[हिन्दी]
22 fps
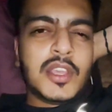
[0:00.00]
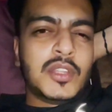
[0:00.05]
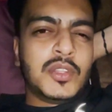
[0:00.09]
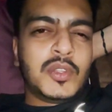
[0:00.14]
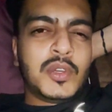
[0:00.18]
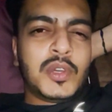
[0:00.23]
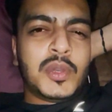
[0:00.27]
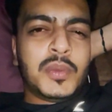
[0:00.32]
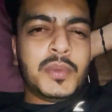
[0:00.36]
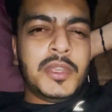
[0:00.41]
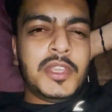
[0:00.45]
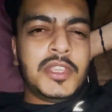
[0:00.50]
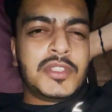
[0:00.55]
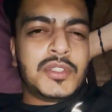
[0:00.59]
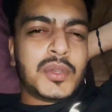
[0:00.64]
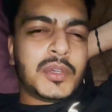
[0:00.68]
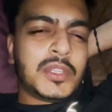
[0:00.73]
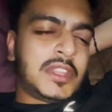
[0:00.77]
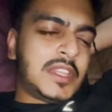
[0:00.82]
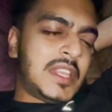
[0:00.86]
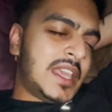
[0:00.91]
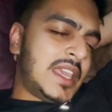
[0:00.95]
तो अभी
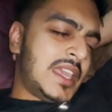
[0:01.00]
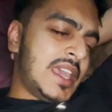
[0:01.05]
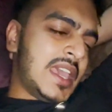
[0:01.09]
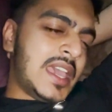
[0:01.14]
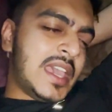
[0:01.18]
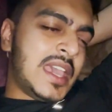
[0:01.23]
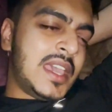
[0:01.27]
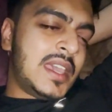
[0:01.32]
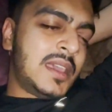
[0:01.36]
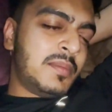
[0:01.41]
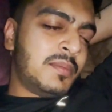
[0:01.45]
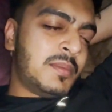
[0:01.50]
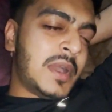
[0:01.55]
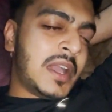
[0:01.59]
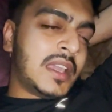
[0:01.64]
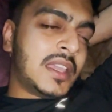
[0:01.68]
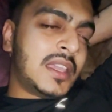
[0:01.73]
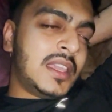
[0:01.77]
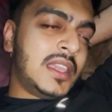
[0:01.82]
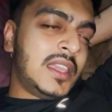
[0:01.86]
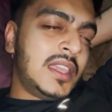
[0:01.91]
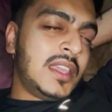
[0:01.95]
सोते हैं
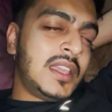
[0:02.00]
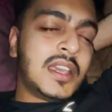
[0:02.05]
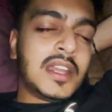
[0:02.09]
बाकी